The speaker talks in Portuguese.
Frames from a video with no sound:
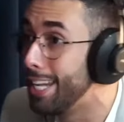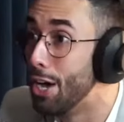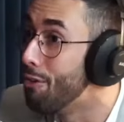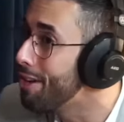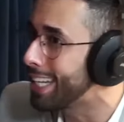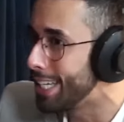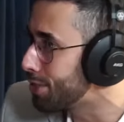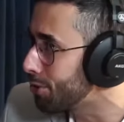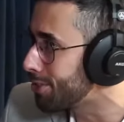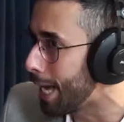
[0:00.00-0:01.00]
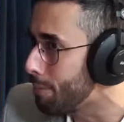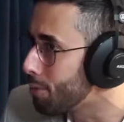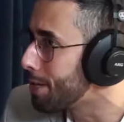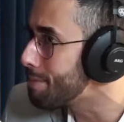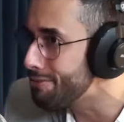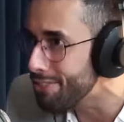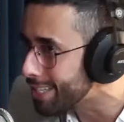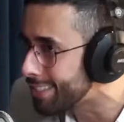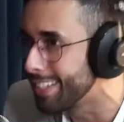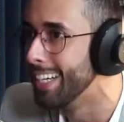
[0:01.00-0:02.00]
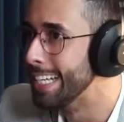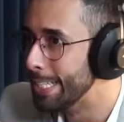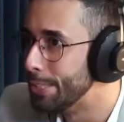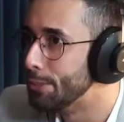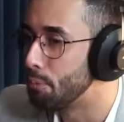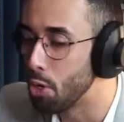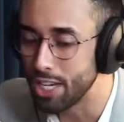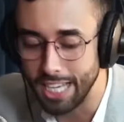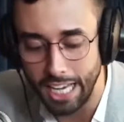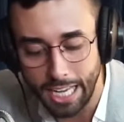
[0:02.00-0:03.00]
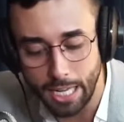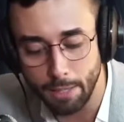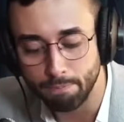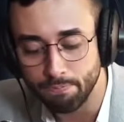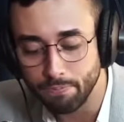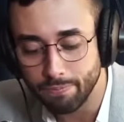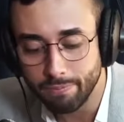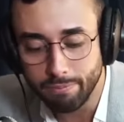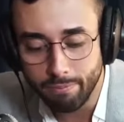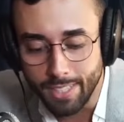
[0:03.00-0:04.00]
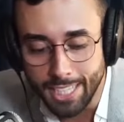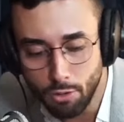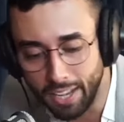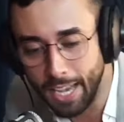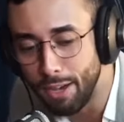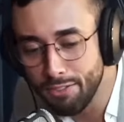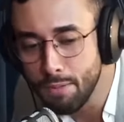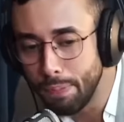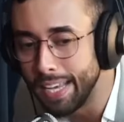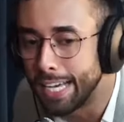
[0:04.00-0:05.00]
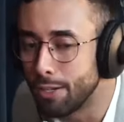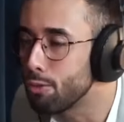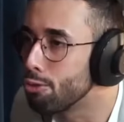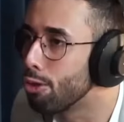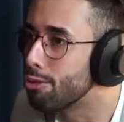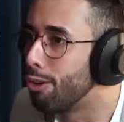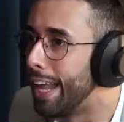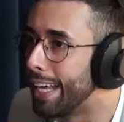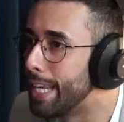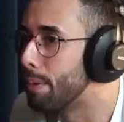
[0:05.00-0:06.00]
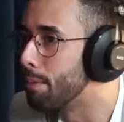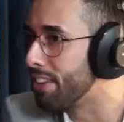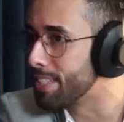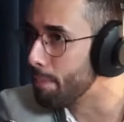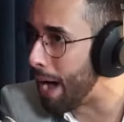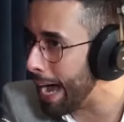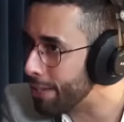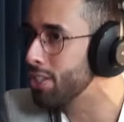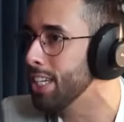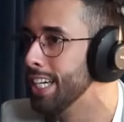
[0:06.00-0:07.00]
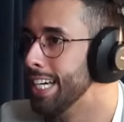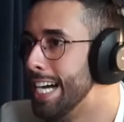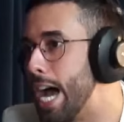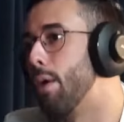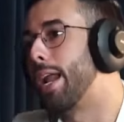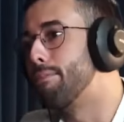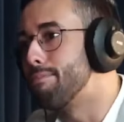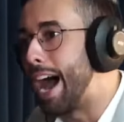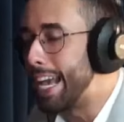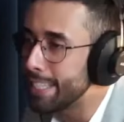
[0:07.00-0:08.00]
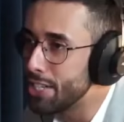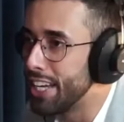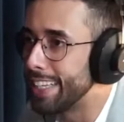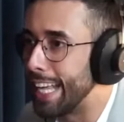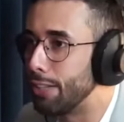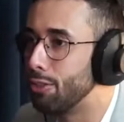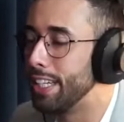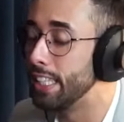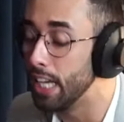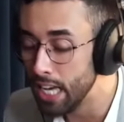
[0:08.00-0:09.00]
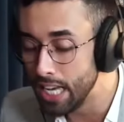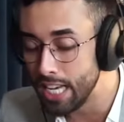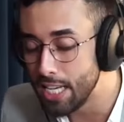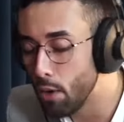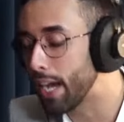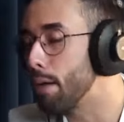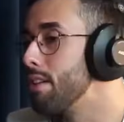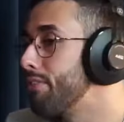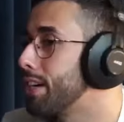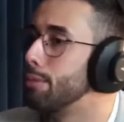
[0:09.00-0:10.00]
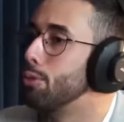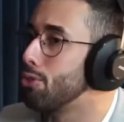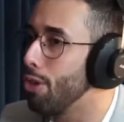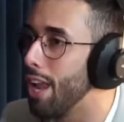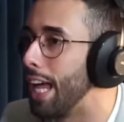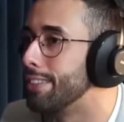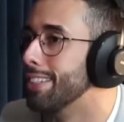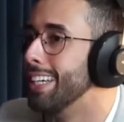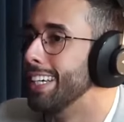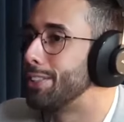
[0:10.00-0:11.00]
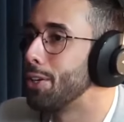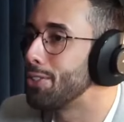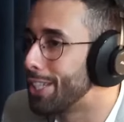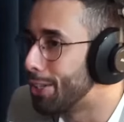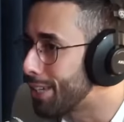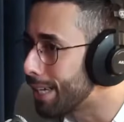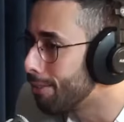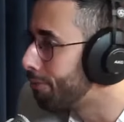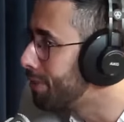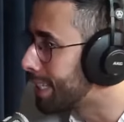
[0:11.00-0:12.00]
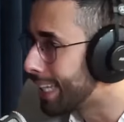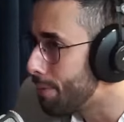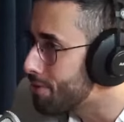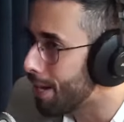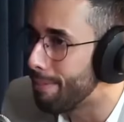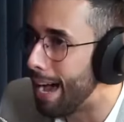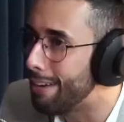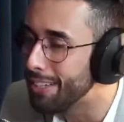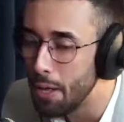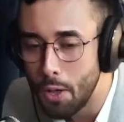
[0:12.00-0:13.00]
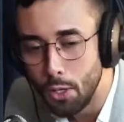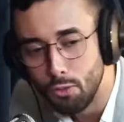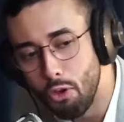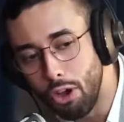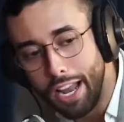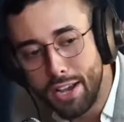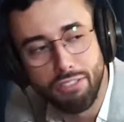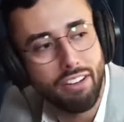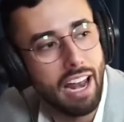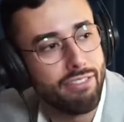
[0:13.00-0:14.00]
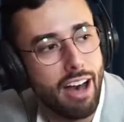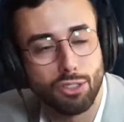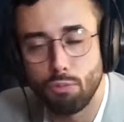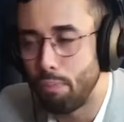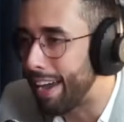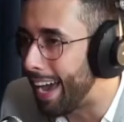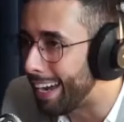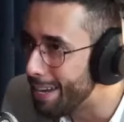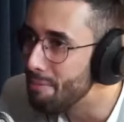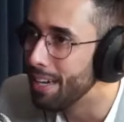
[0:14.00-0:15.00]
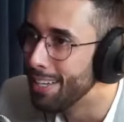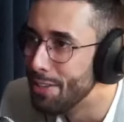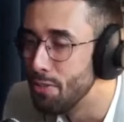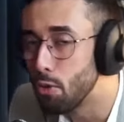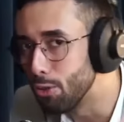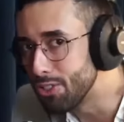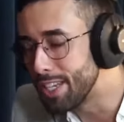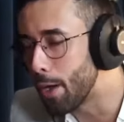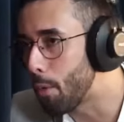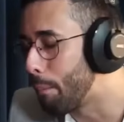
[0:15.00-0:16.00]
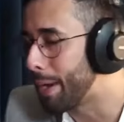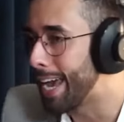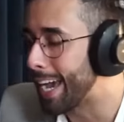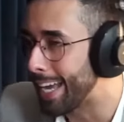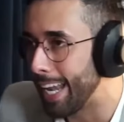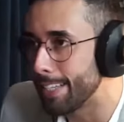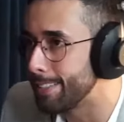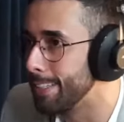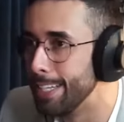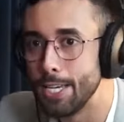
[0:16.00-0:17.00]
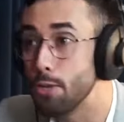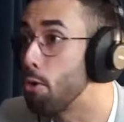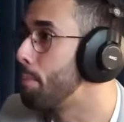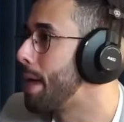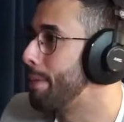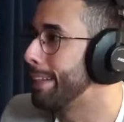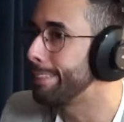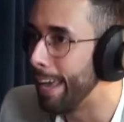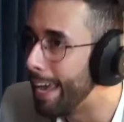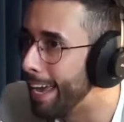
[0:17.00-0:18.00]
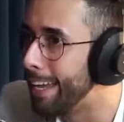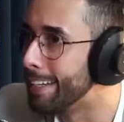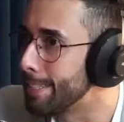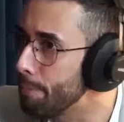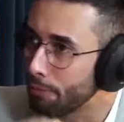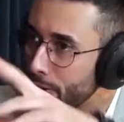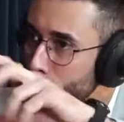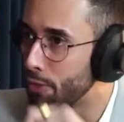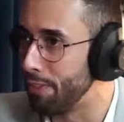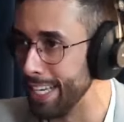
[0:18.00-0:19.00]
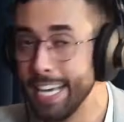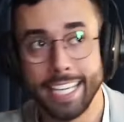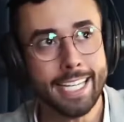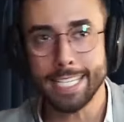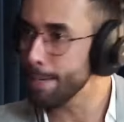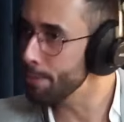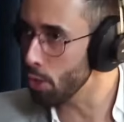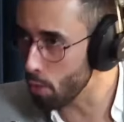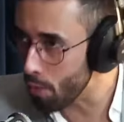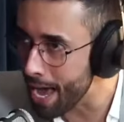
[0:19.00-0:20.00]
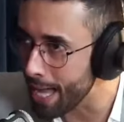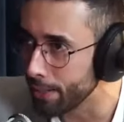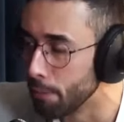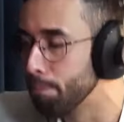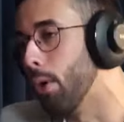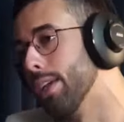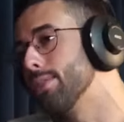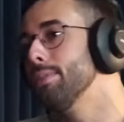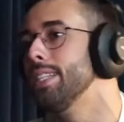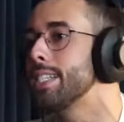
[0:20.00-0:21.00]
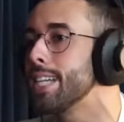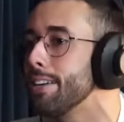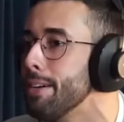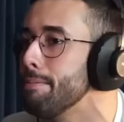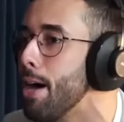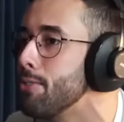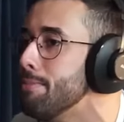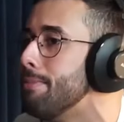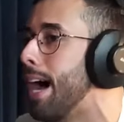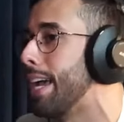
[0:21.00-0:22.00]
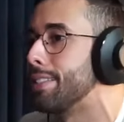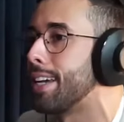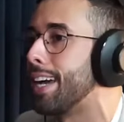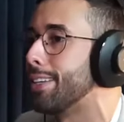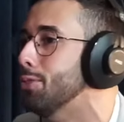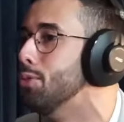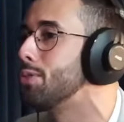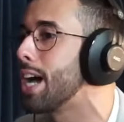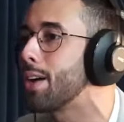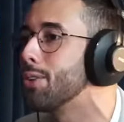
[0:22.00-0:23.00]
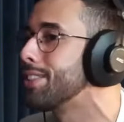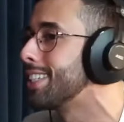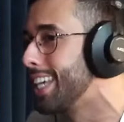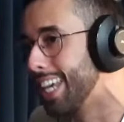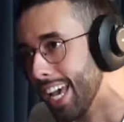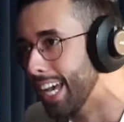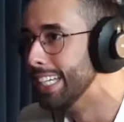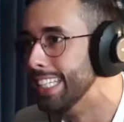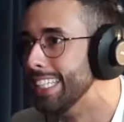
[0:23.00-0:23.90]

Não era isso o Simon na minha infância. Porque eu acabava implicando com os outros coleguinhas para me fazer parte. Uhum. Aí eu era uhum. mais rejeitado ainda e eu acabei ficando muito isolado. Então, assim, na educação física ninguém me chamava. No colégio eu falava alto pra caramba, não conseguia acompanhar a classe em copiar matéria. Sabe professor que fazia? Quem já terminou o quadro? Pô, isso me deixava mal demais, cara. Eu Nunca conseguia.